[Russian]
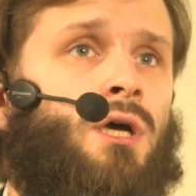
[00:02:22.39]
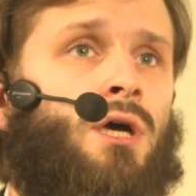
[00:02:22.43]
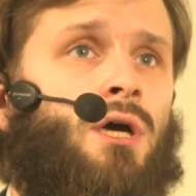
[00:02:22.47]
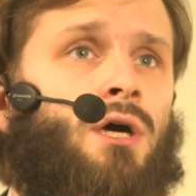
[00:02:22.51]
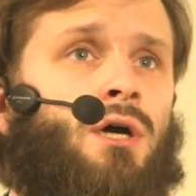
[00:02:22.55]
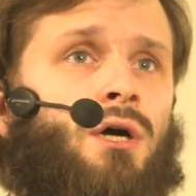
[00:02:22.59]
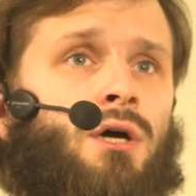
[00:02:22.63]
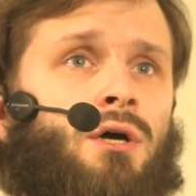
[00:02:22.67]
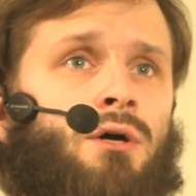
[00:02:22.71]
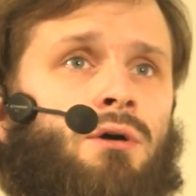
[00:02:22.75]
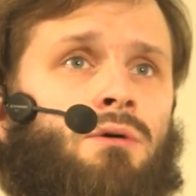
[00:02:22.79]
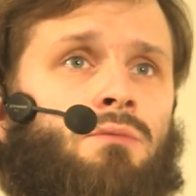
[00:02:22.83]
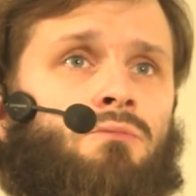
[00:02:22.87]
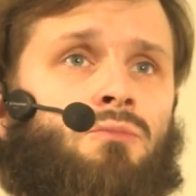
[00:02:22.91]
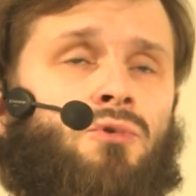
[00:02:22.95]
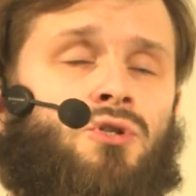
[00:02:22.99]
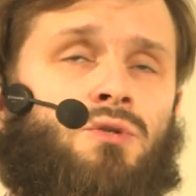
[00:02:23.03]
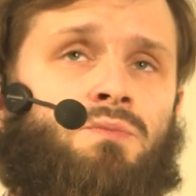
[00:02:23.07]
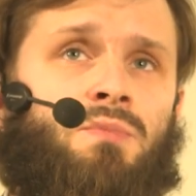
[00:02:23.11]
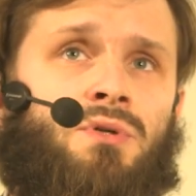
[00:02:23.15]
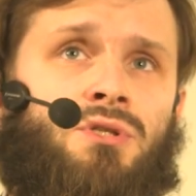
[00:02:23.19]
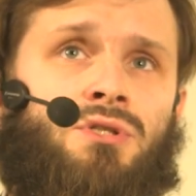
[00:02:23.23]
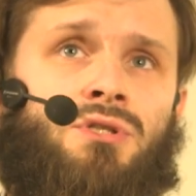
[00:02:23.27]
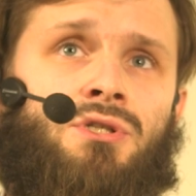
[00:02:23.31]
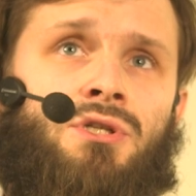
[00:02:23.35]
Э,
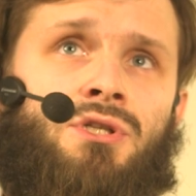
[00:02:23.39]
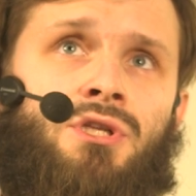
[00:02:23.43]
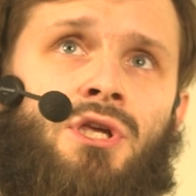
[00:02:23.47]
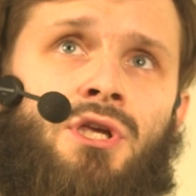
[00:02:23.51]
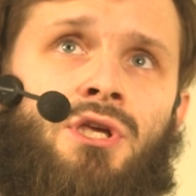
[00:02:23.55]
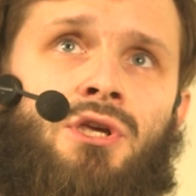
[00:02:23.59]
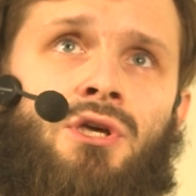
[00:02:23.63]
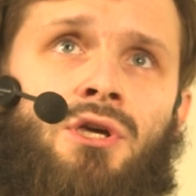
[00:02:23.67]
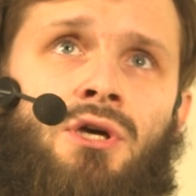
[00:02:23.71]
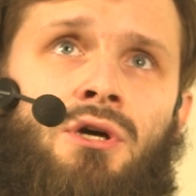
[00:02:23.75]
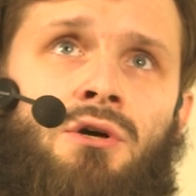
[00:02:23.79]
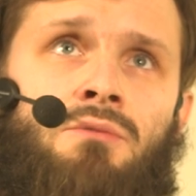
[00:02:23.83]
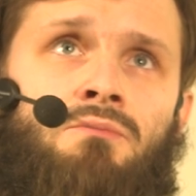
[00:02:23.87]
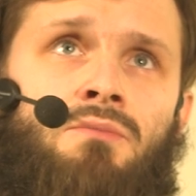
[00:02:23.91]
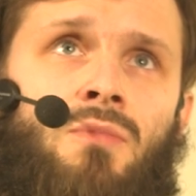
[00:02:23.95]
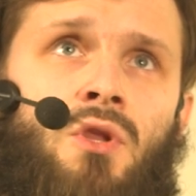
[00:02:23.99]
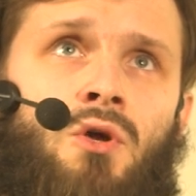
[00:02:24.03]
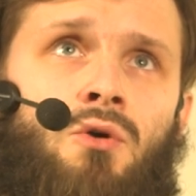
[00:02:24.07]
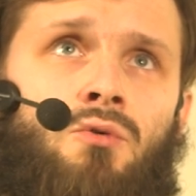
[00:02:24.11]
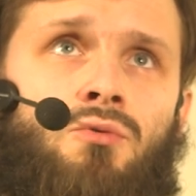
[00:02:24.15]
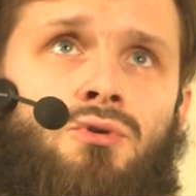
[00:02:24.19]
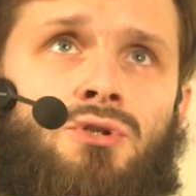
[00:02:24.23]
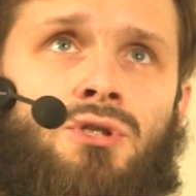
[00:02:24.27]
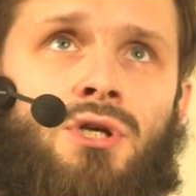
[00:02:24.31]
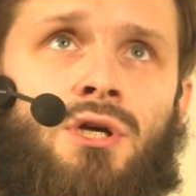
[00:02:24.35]
может быть, некие
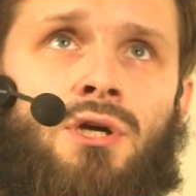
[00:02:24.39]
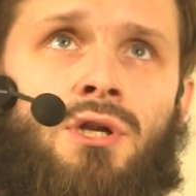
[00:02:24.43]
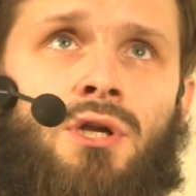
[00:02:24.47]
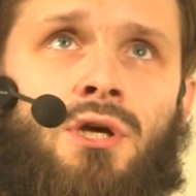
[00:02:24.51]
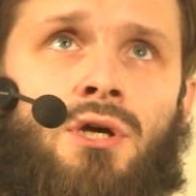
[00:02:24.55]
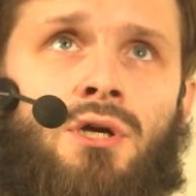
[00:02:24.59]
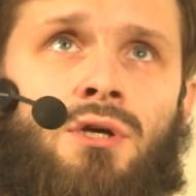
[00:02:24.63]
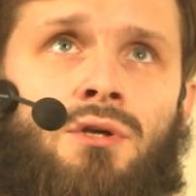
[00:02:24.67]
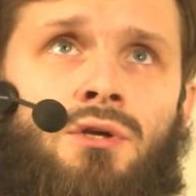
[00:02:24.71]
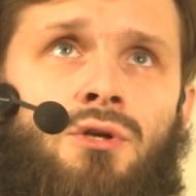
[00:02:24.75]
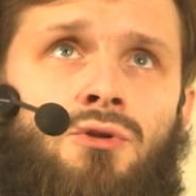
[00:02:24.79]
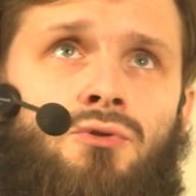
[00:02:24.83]
утери